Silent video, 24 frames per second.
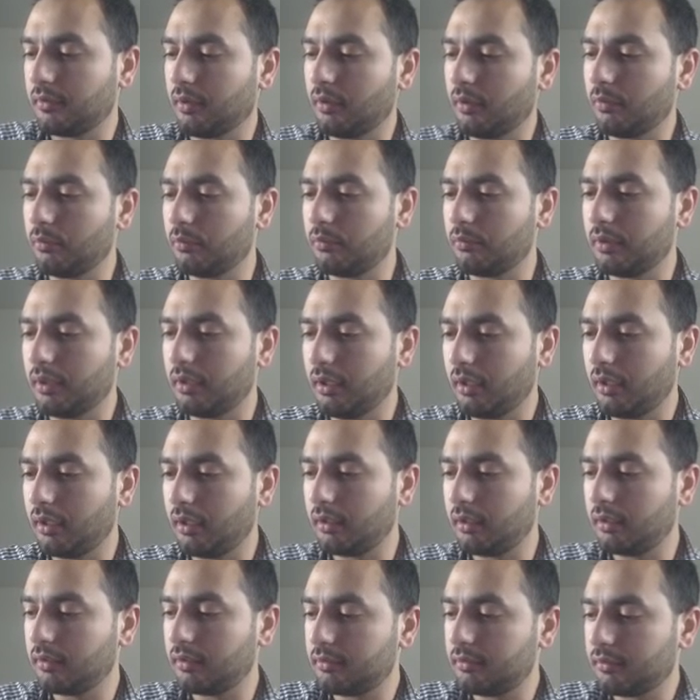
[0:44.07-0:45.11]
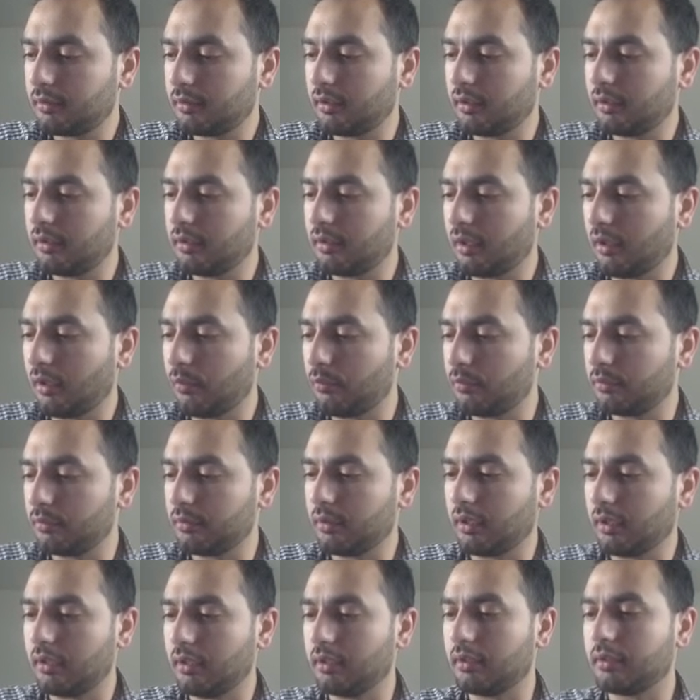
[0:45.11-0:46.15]
أو نهاية خلينا نعوض
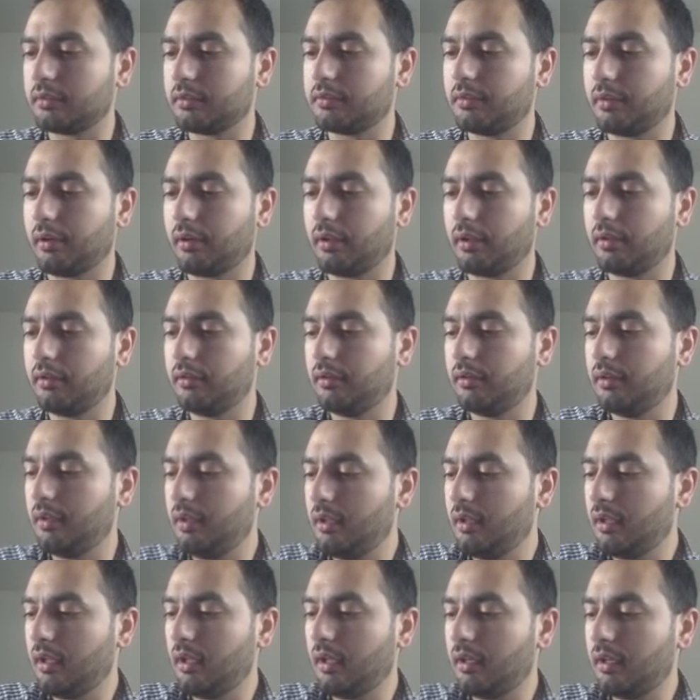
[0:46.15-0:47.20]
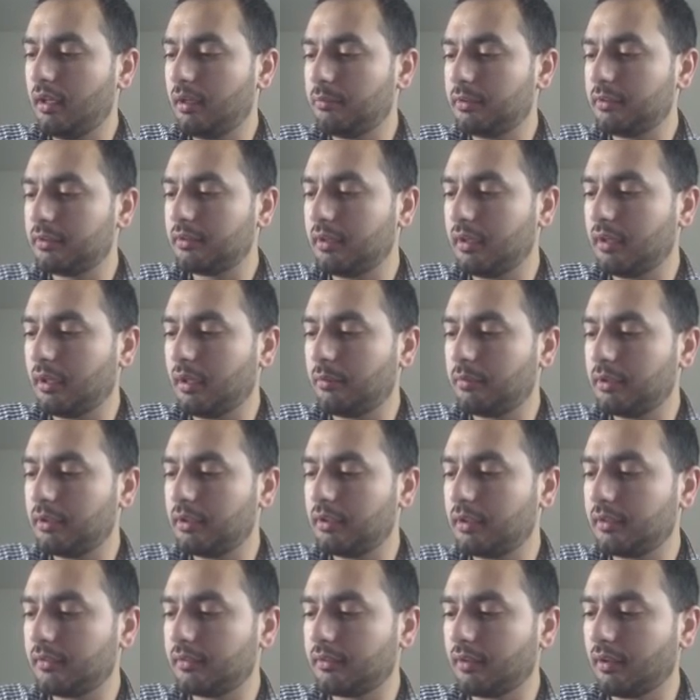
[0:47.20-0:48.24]
الآن الاقتران هلا بنطلع من
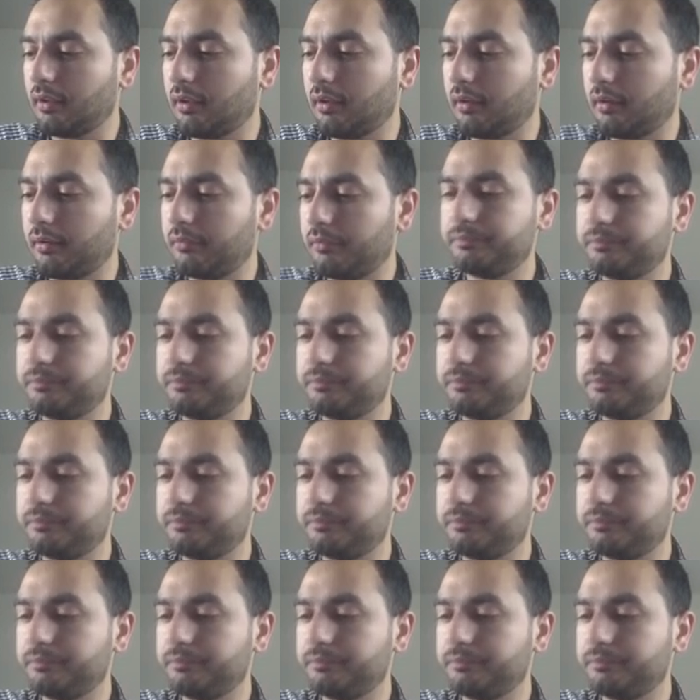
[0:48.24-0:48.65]
اليسار